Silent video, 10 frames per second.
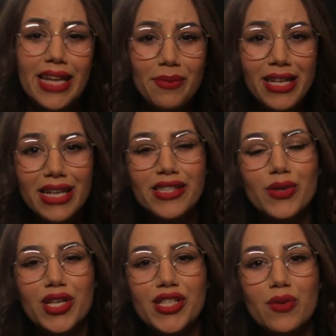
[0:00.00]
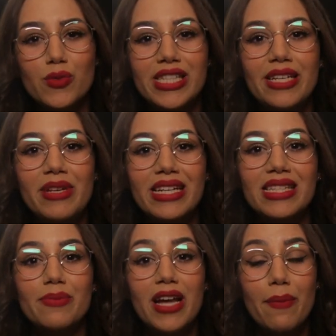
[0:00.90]
نبيله الزوجه ديال مسلم اللي
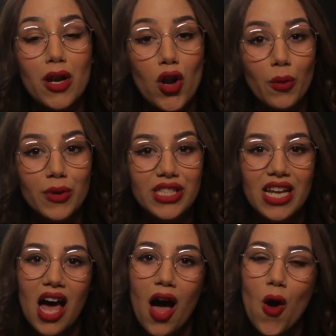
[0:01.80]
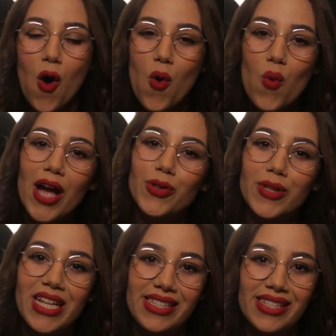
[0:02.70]
كتبلغ من العمر ديالها
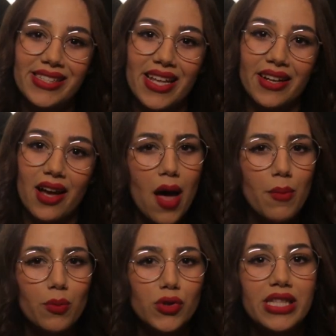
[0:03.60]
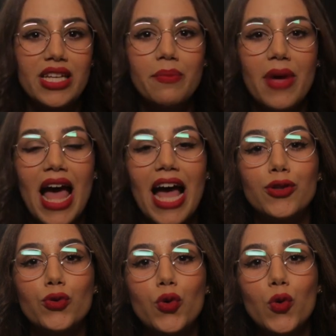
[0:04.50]
31 سنه اما مسلم
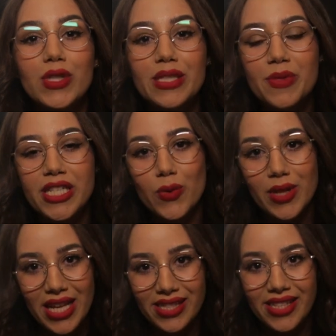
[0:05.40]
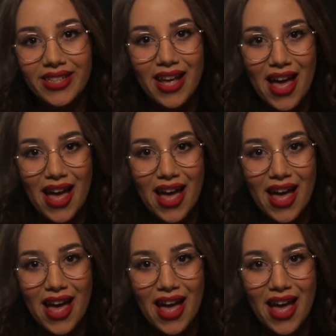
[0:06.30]
عنده 38